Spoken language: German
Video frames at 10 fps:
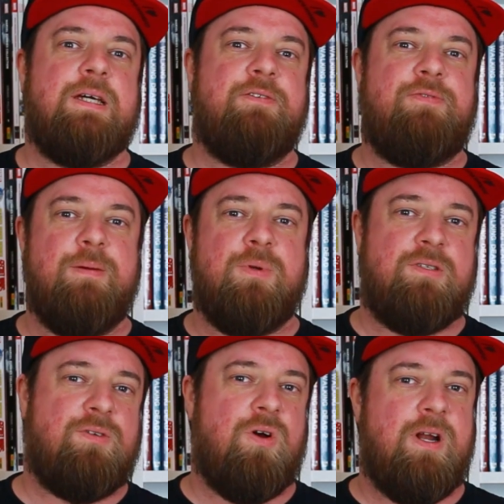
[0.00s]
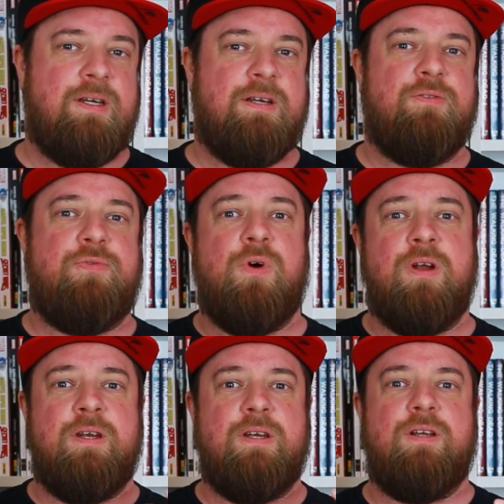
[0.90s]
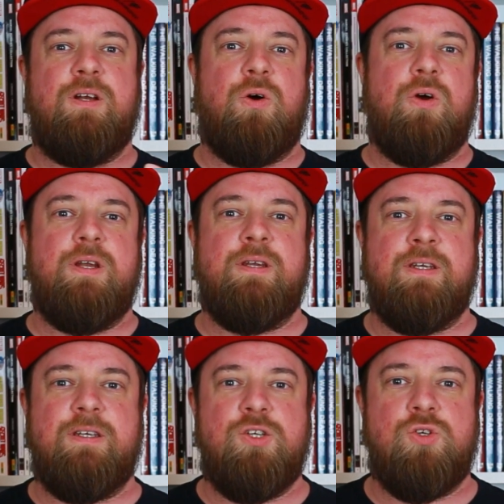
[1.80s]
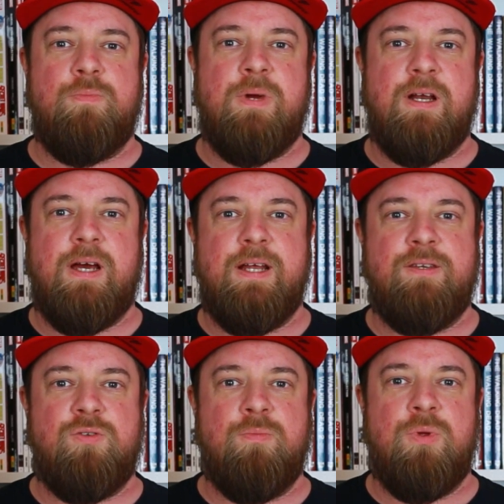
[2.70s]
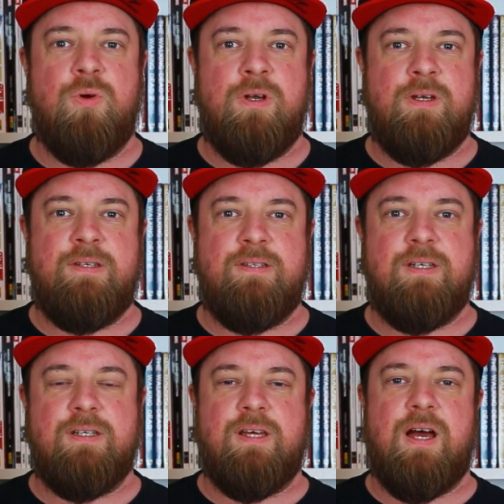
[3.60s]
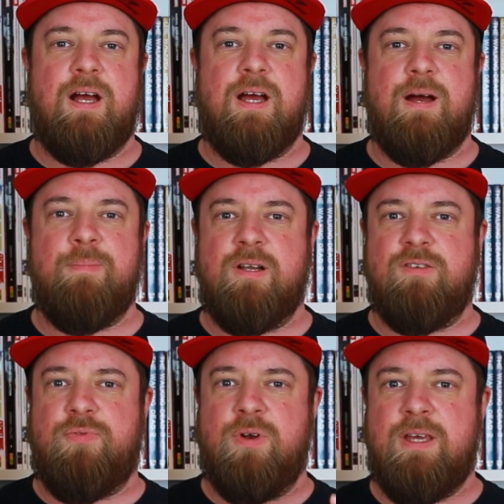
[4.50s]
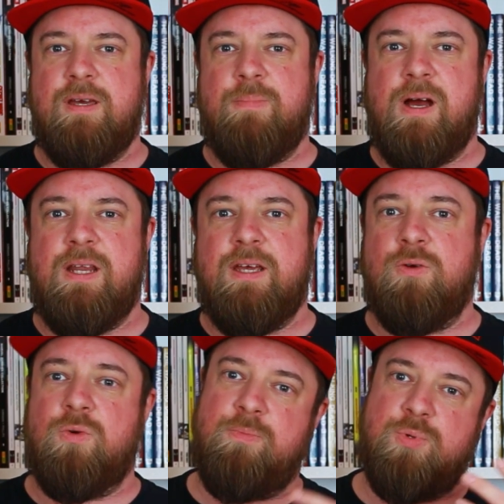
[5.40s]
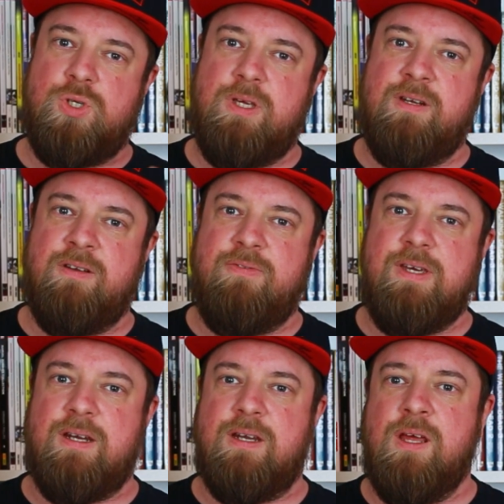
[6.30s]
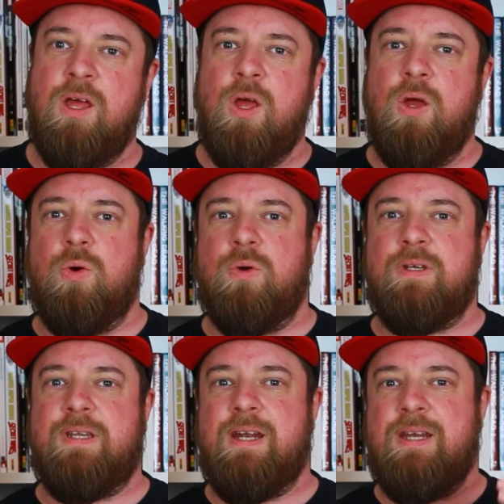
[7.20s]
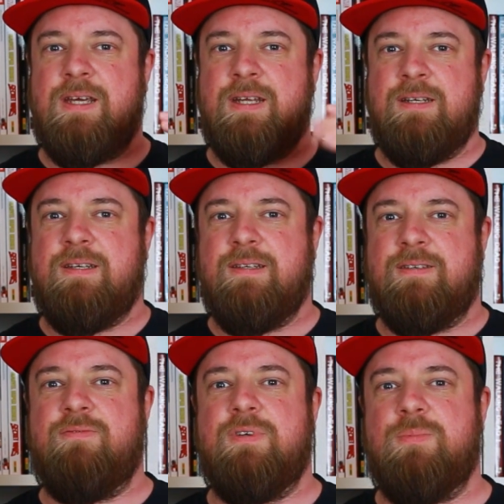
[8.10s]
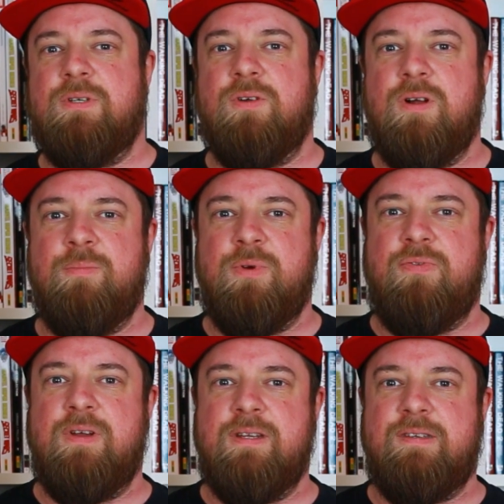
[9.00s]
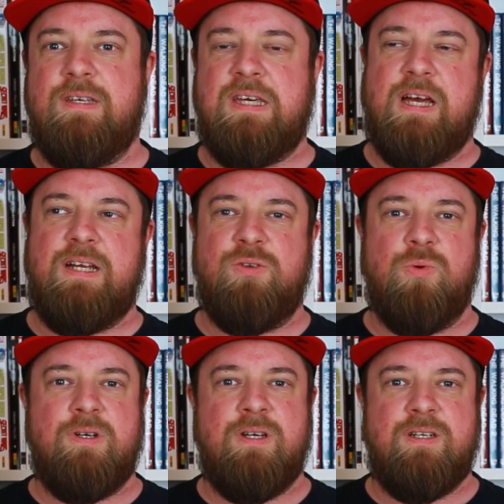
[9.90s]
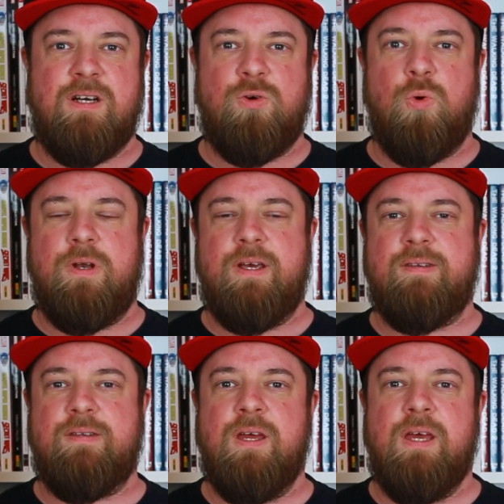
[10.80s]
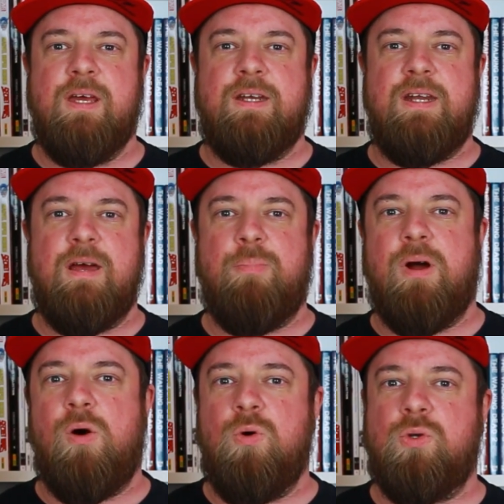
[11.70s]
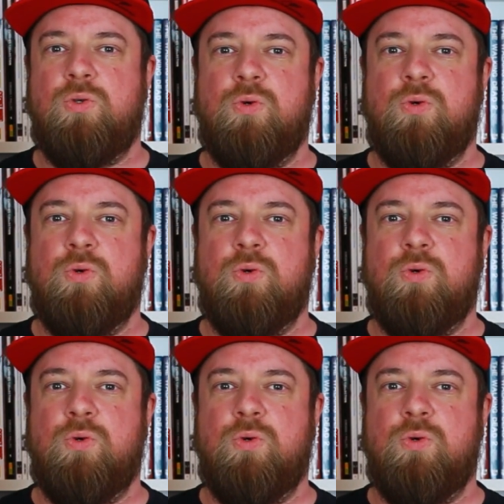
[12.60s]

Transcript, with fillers: Wirbelsäulen von Leuten, die schon mal einen Symbionten in sich getragen haben, also von ehemaligen und bestehenden Wirten. Und denn in diesen Wirbelsäulen befindet sich ein sogenannter Kodex, den er braucht,